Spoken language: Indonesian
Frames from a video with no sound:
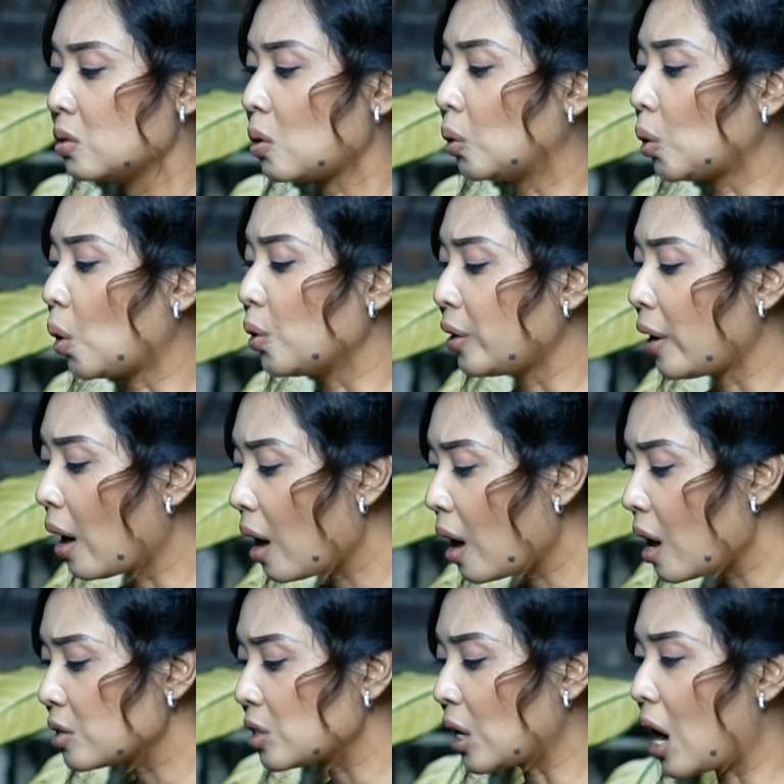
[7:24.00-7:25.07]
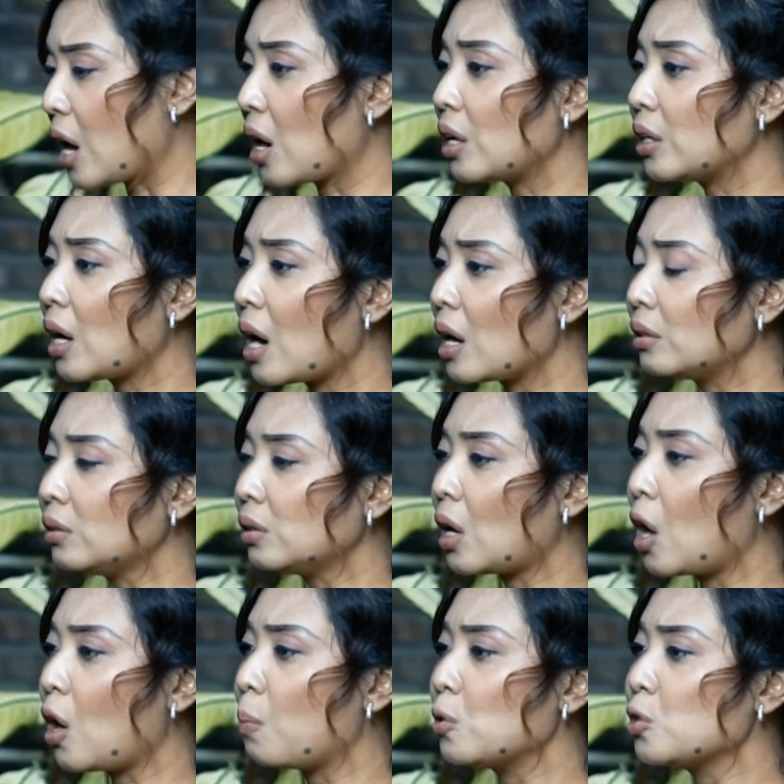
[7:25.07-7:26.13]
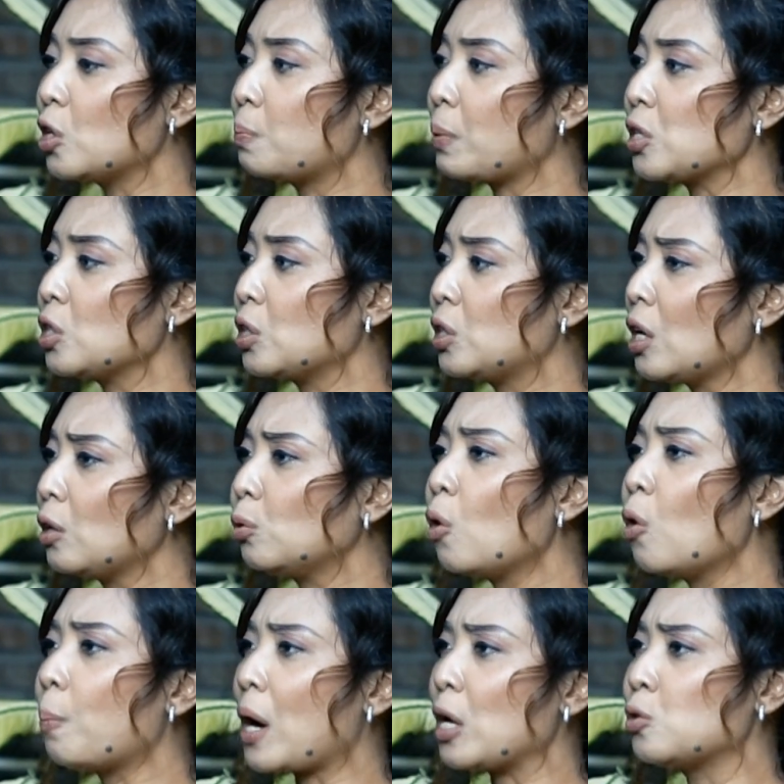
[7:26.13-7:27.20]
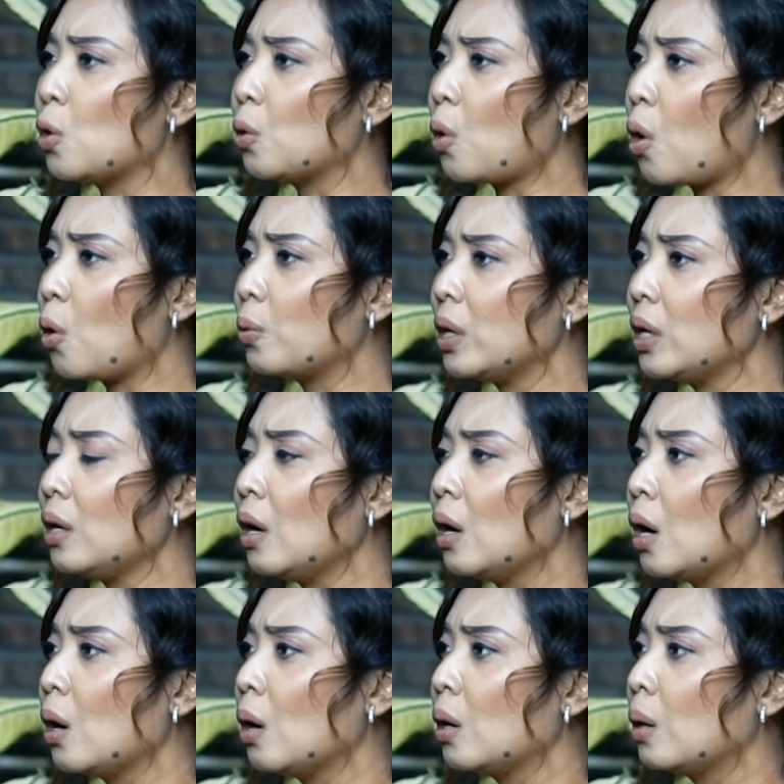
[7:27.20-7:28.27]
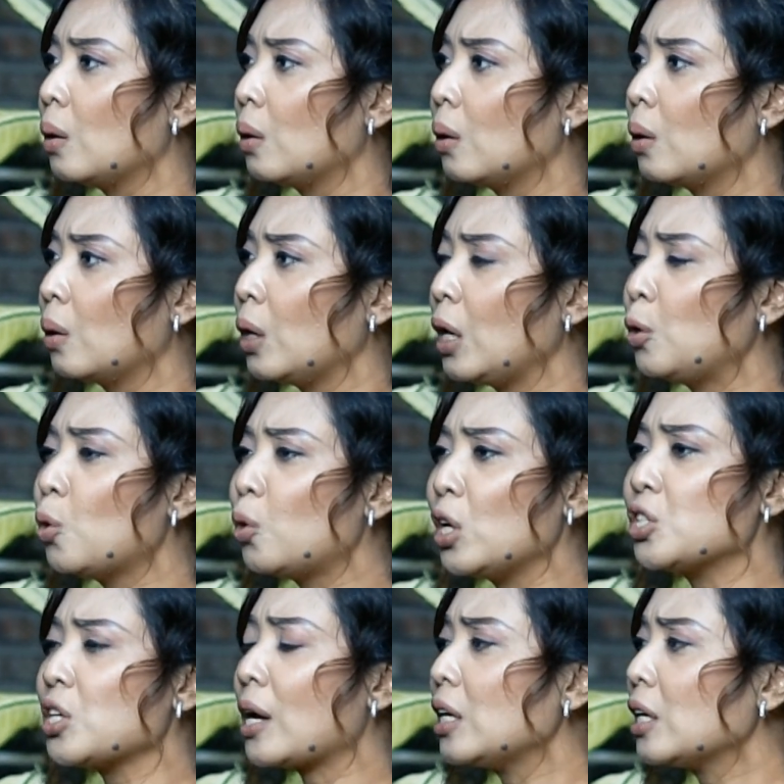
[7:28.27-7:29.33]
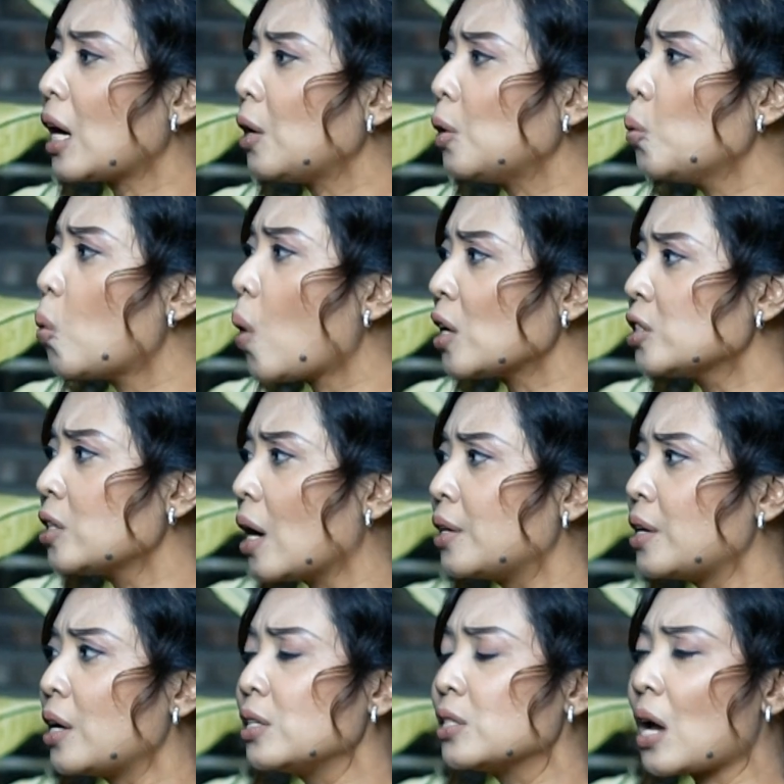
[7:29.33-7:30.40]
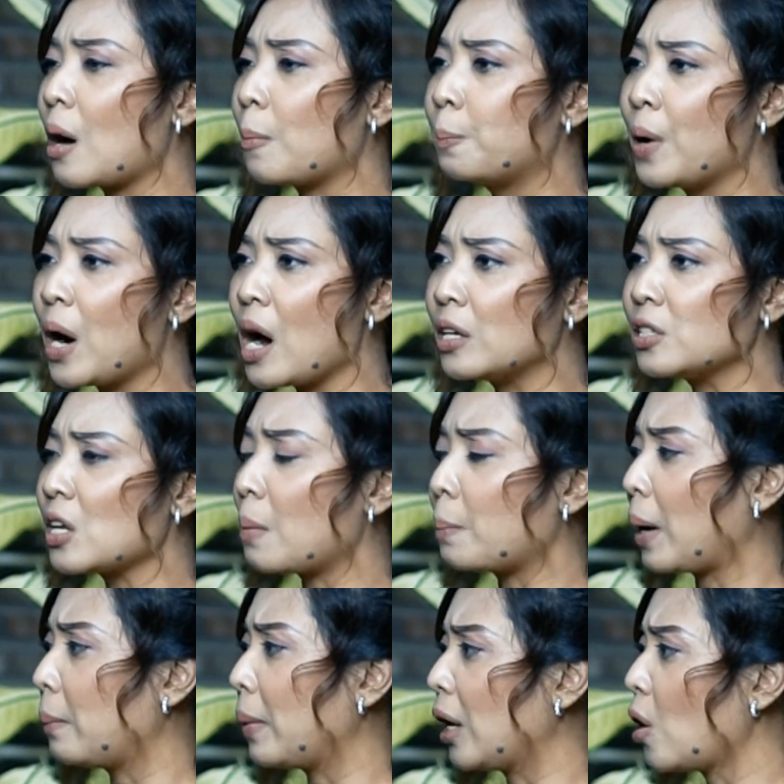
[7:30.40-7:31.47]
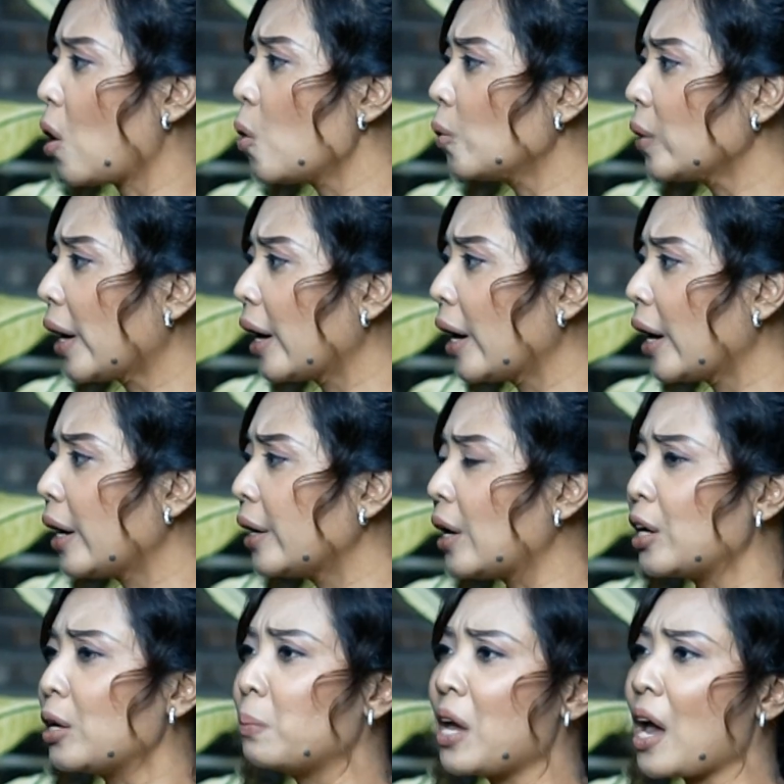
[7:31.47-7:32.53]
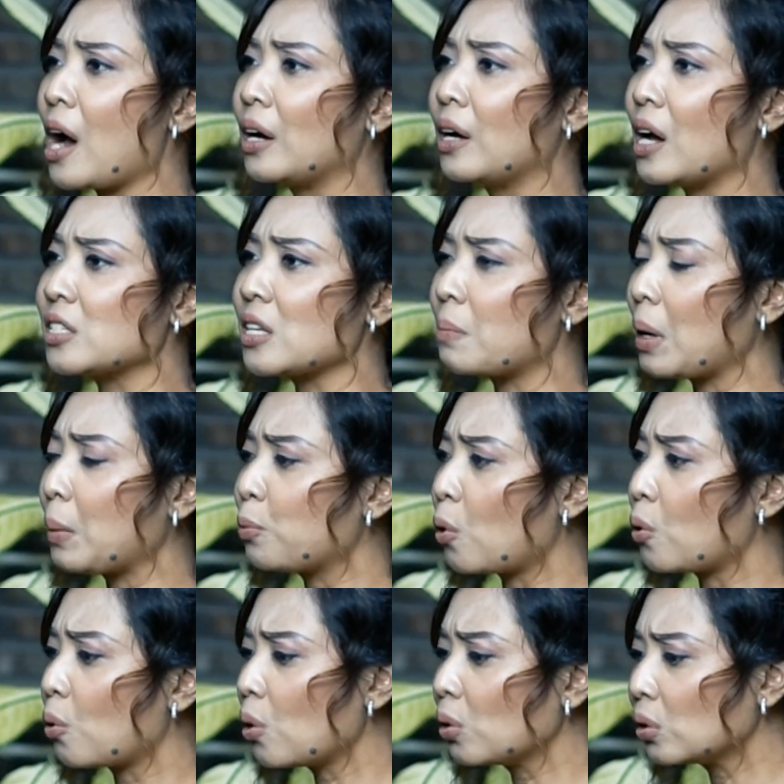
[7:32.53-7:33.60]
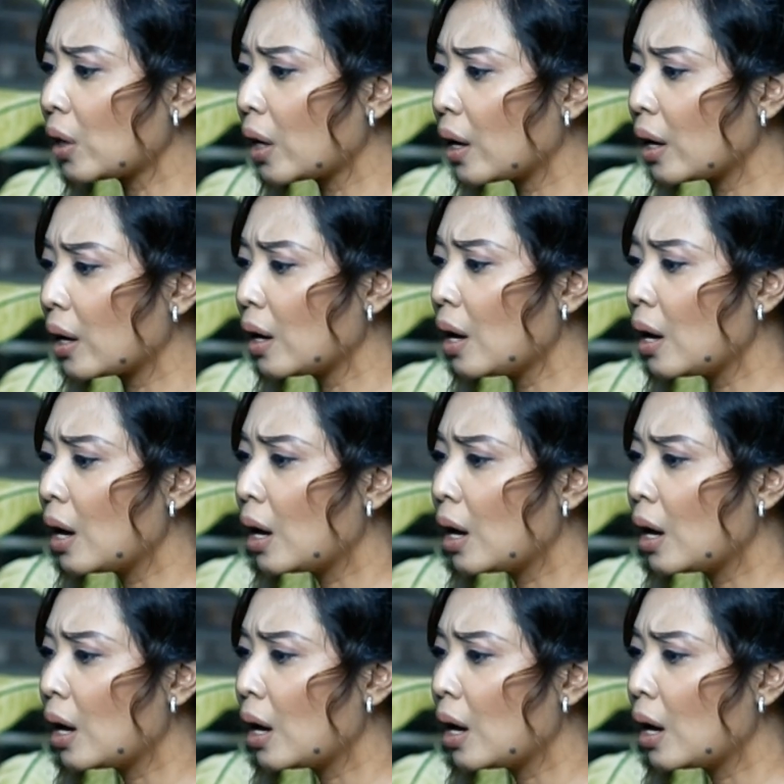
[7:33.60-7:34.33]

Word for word: contohnya sekarang kan kalau mau jadi presiden tuh loh Pak Jokowi Indonesia ini kan luas ya dari Sabang sampai Merauke dari Miangga sampai Pulau Rote